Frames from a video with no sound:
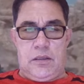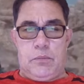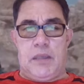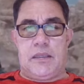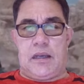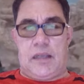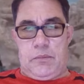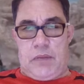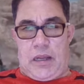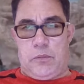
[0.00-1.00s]
Bí nhân
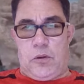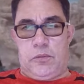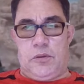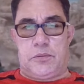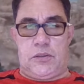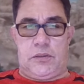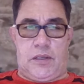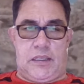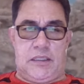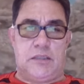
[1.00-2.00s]
im lặng một lúc rồi
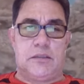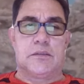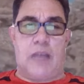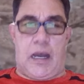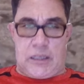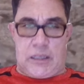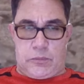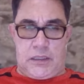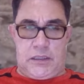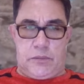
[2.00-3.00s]
nói, ta
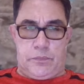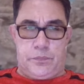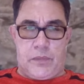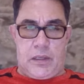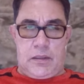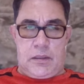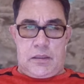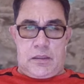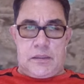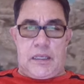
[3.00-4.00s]
đồng ý.
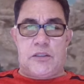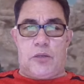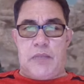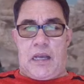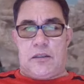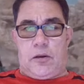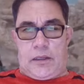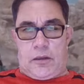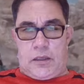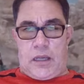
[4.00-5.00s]
Vị tôn giá
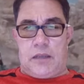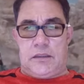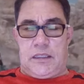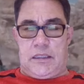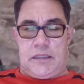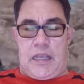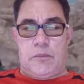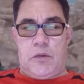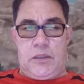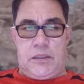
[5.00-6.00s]
đòi hỏi ở gì
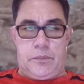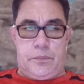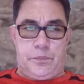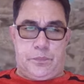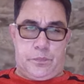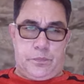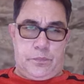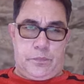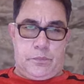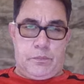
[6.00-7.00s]
giảng bối?
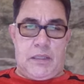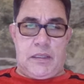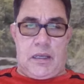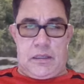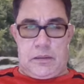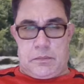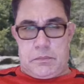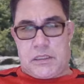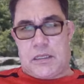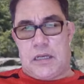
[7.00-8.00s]
Bí nhân
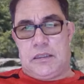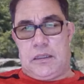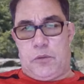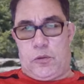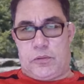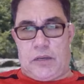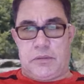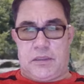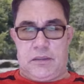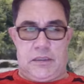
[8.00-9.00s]
cất lên một
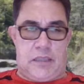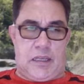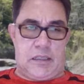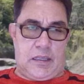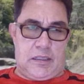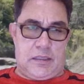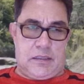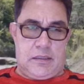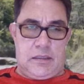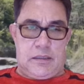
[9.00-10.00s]
giọng cười the thé,
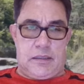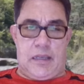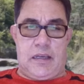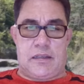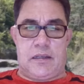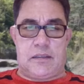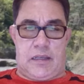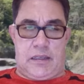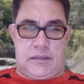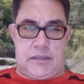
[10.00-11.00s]
nghe
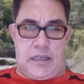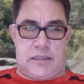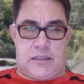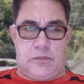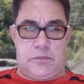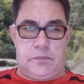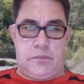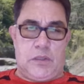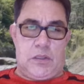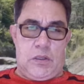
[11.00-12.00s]
cực kỳ trang trọng.
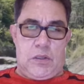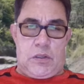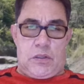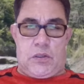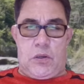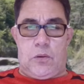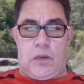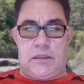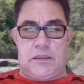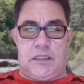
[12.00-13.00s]
Vô
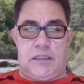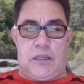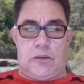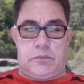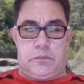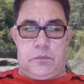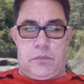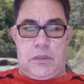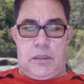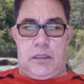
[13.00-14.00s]
ảnh chi độc
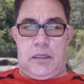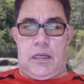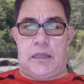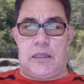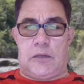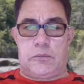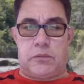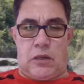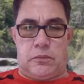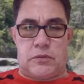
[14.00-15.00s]
là độc
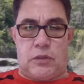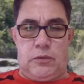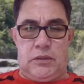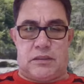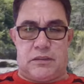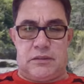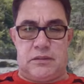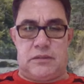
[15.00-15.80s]
công tối thượng